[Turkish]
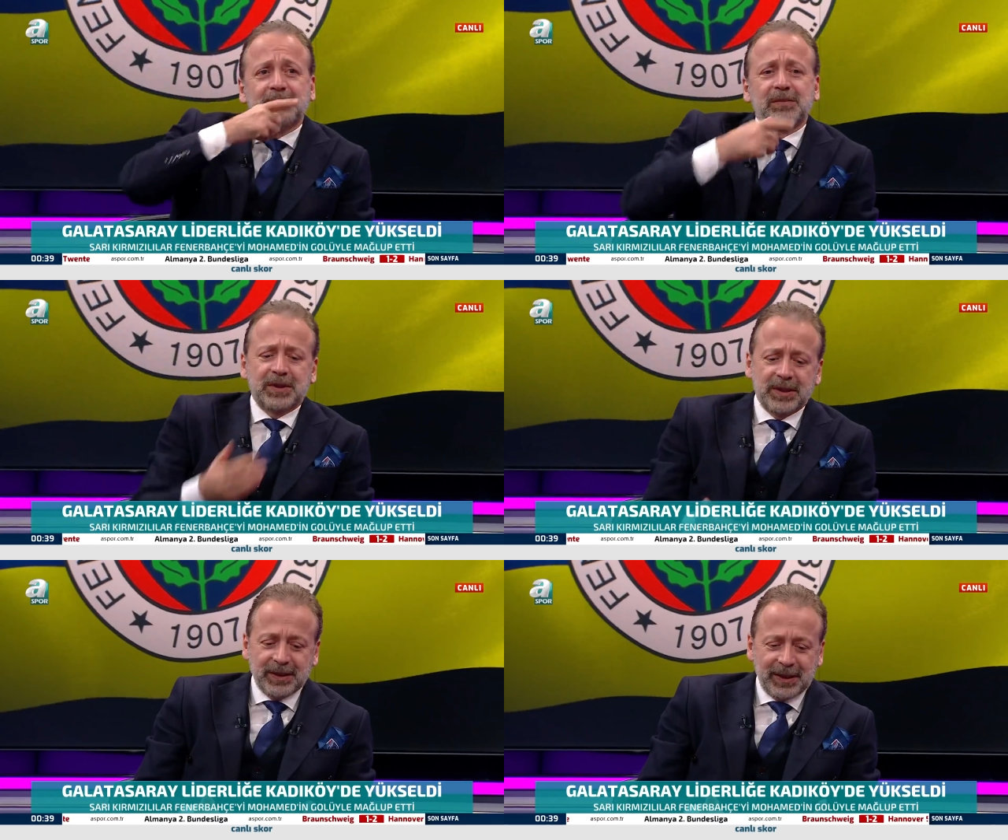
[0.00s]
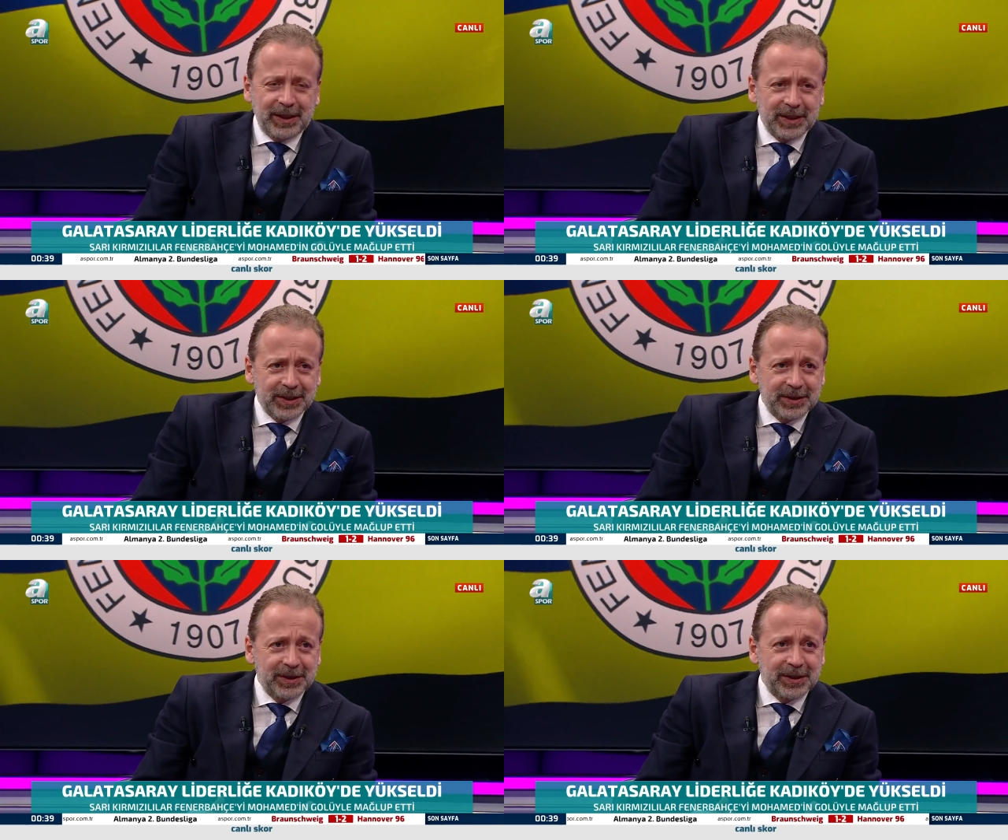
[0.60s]
Bizde de
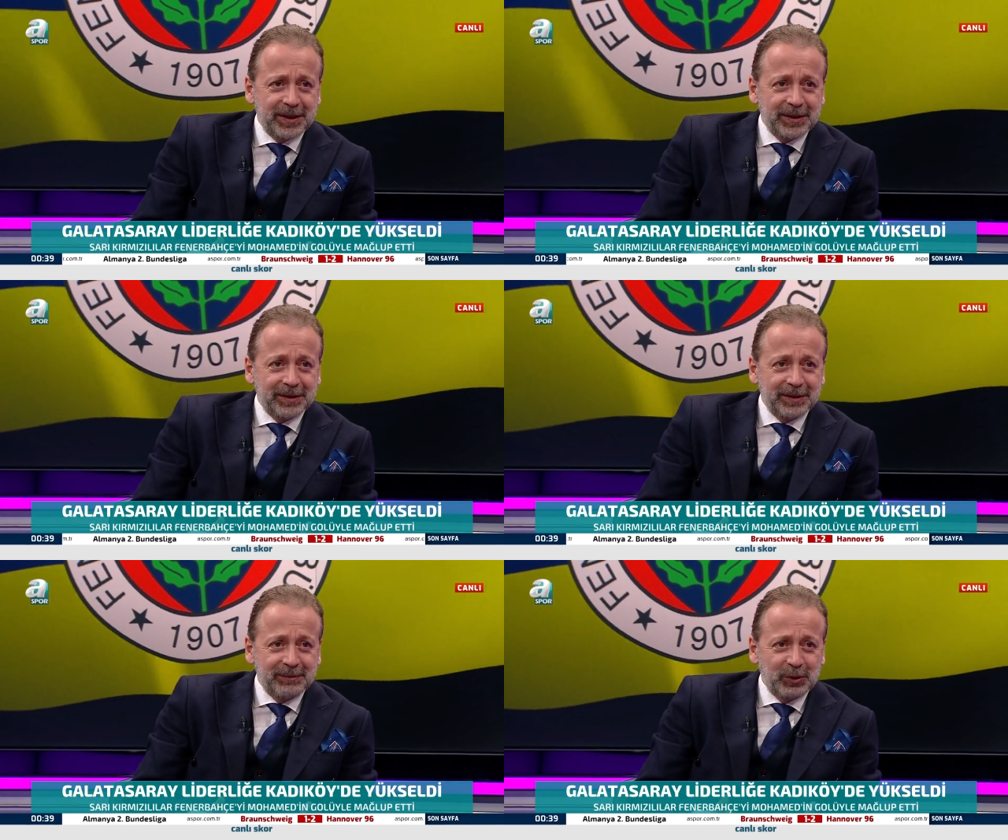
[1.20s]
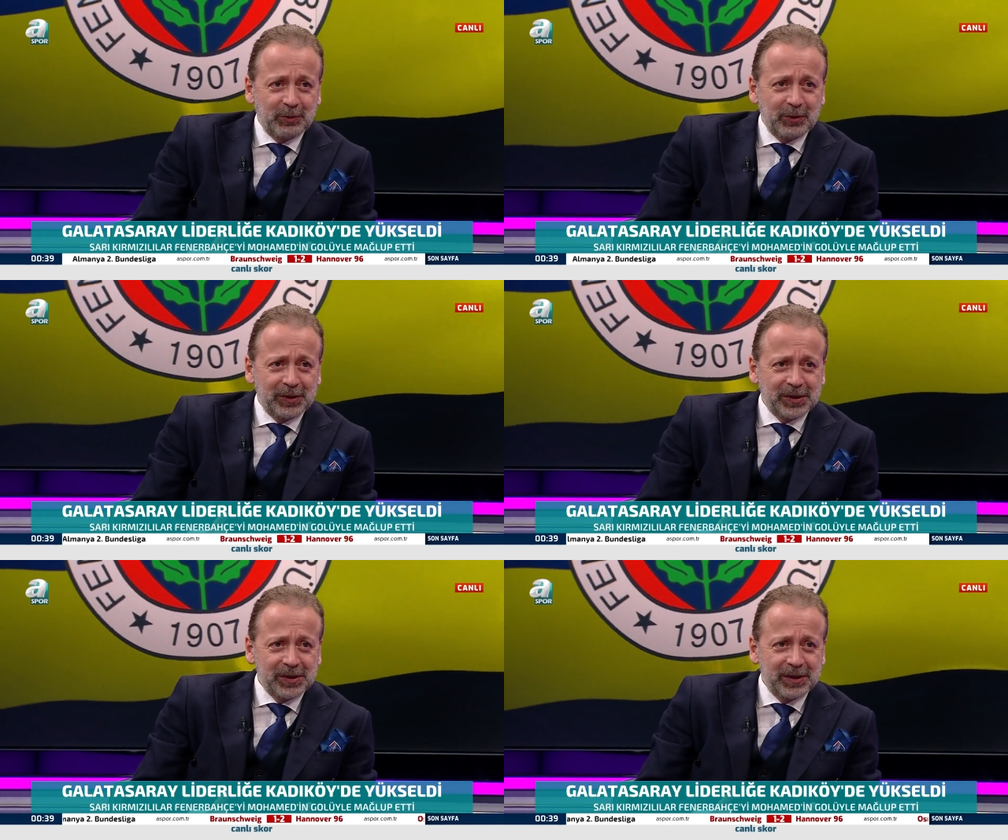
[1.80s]
Alex'te dedi e, bir
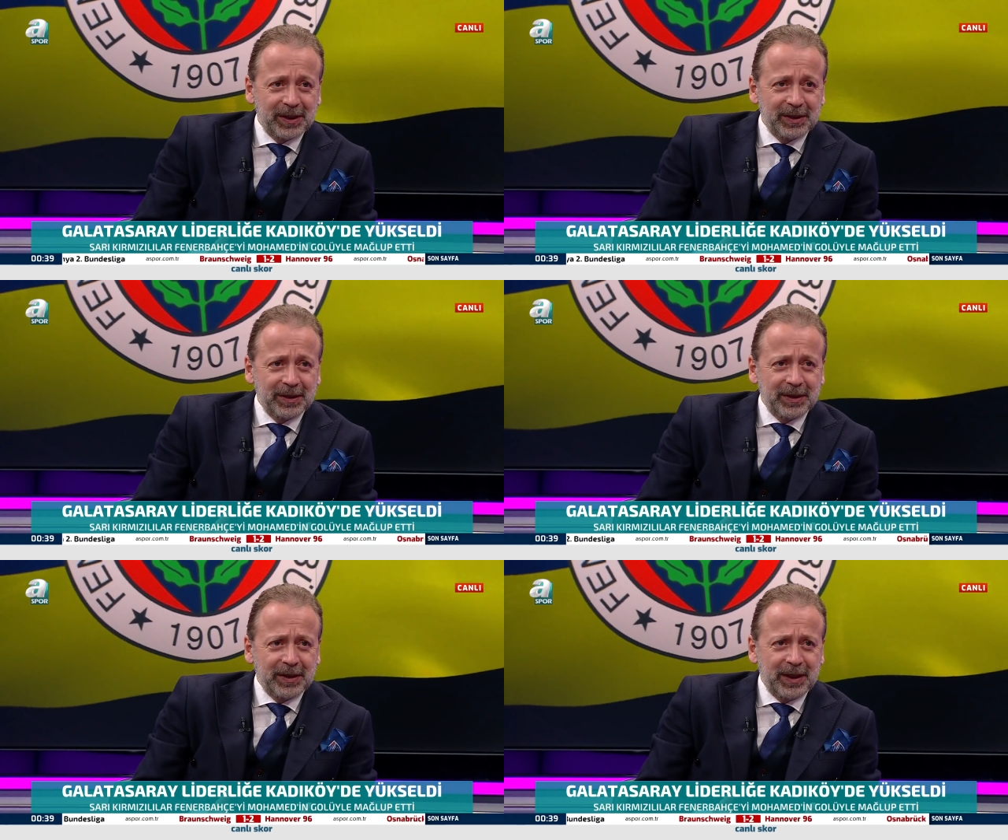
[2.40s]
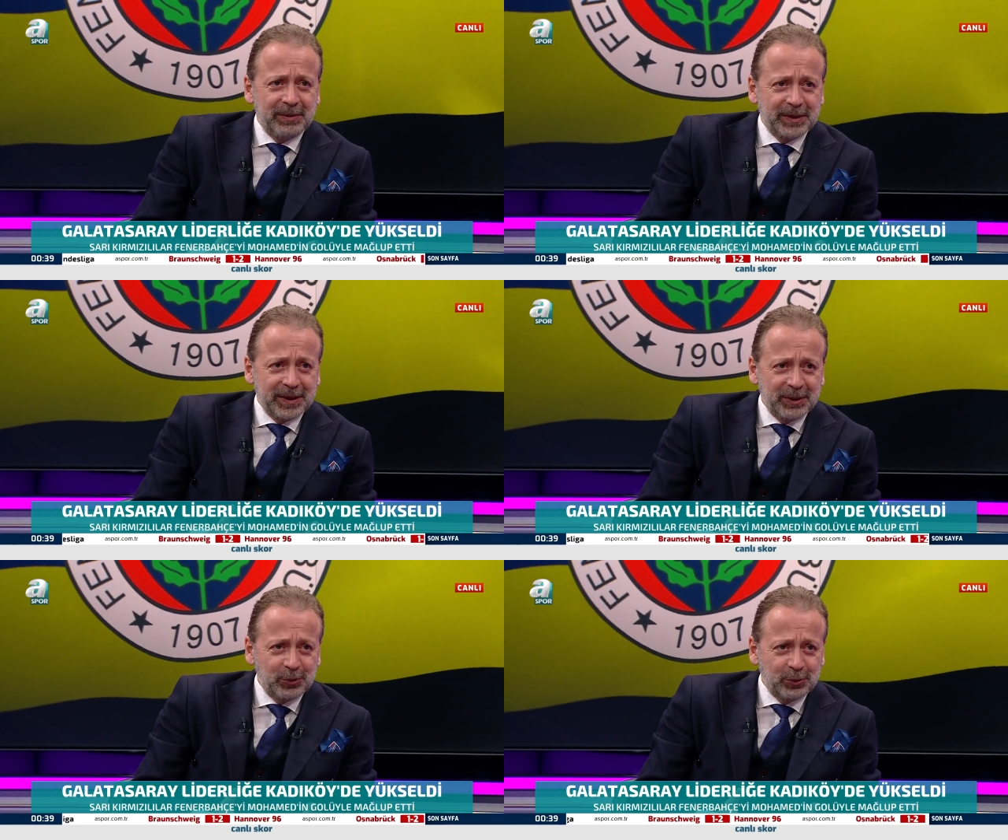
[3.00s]
röportajında
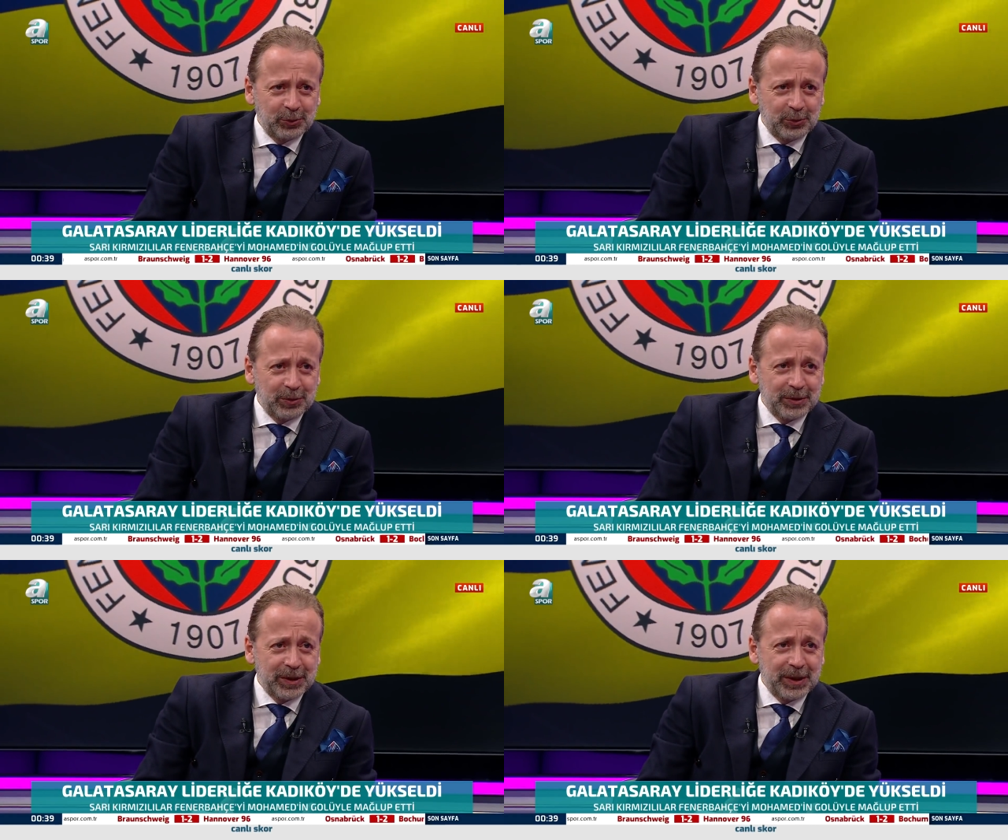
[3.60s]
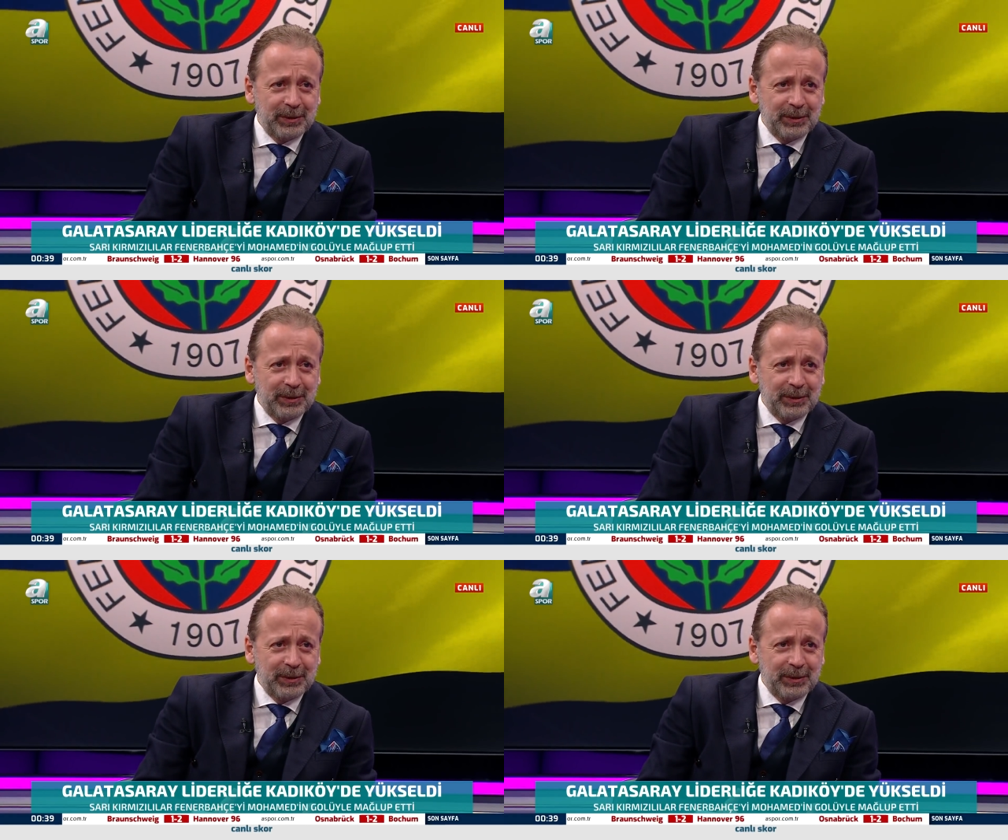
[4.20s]
elbette ki durdururuz dedi.